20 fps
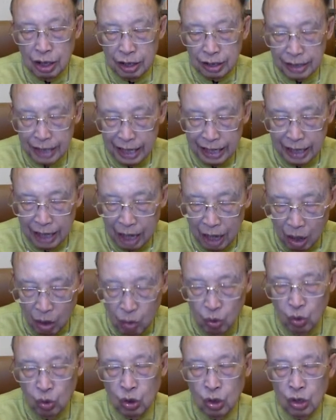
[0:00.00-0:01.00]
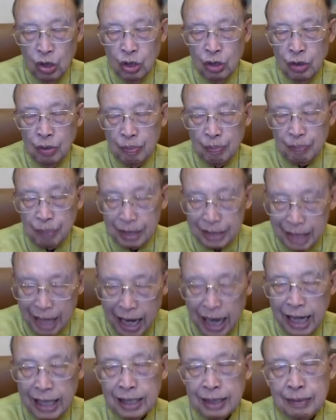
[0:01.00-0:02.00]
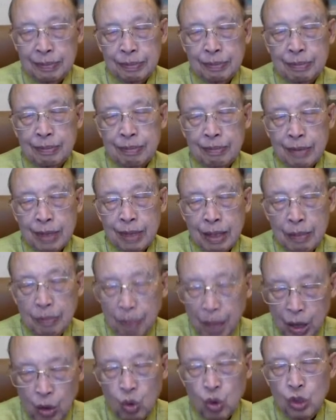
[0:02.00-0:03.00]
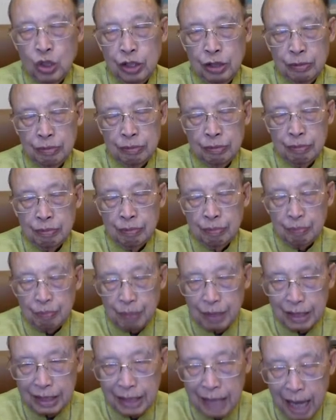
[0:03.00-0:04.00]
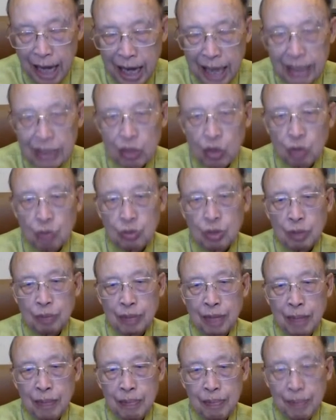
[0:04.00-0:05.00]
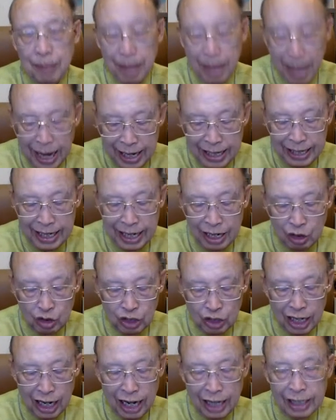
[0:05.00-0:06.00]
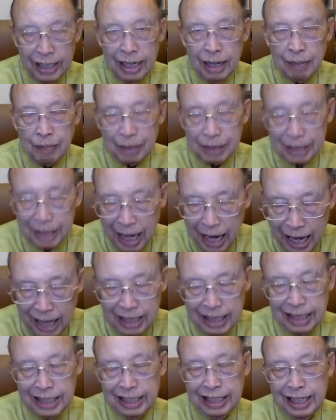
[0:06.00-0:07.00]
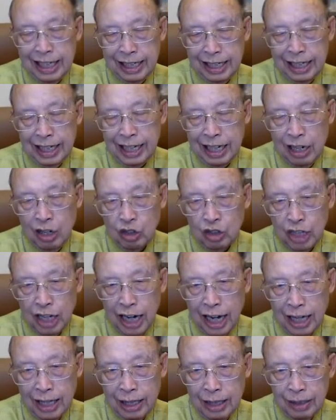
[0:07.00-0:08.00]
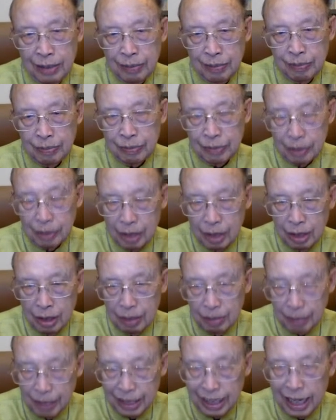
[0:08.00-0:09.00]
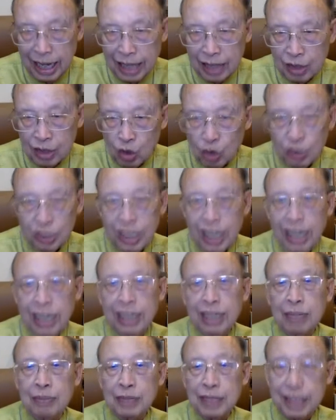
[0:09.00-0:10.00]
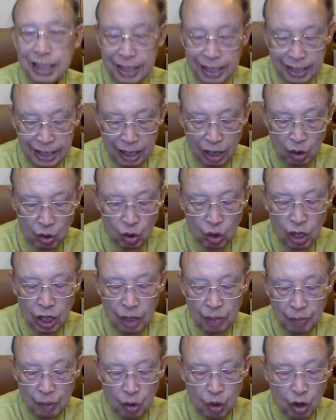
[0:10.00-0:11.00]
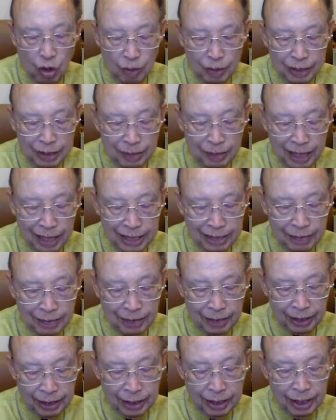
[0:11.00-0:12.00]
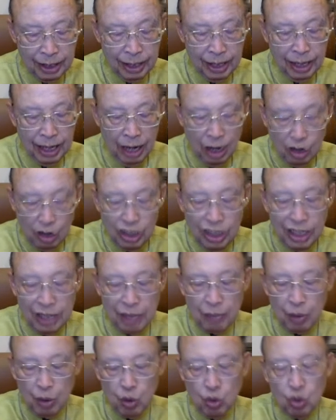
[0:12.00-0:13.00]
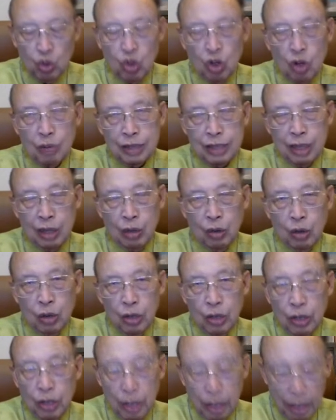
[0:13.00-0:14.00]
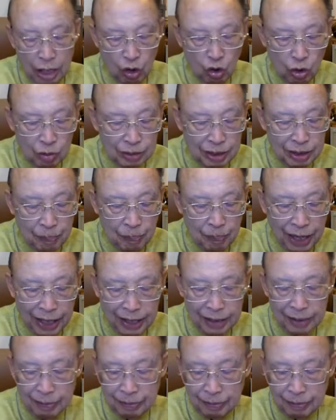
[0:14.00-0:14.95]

ได้เอาประทานพระคุณ ประทานความสอบธรรมให้แก่เขาทั้งหลาย ประทานฤทธิ์เดชให้แก่เขาทั้งหลาย เป็นการทดแทนกับสิ่งที่เขาพงเอาไปทำลายทิมนั้นเขาจะเห็นพระคุณของพระเจ้า และความสัมพันธ์